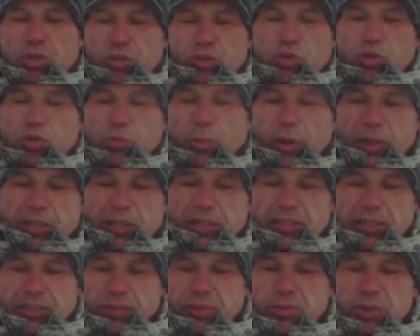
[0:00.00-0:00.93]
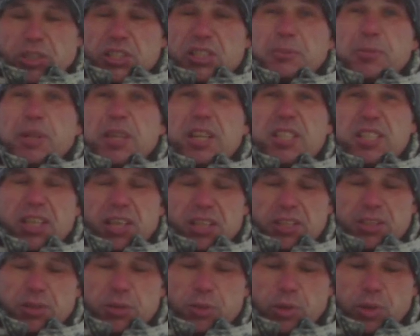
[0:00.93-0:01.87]
шурупа, ну или самореза я
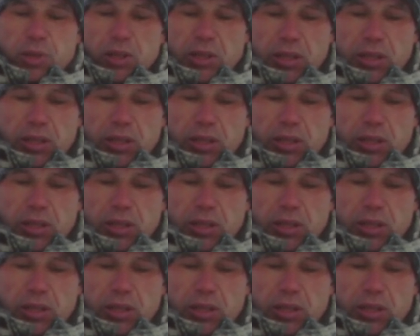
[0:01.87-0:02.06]
делаю.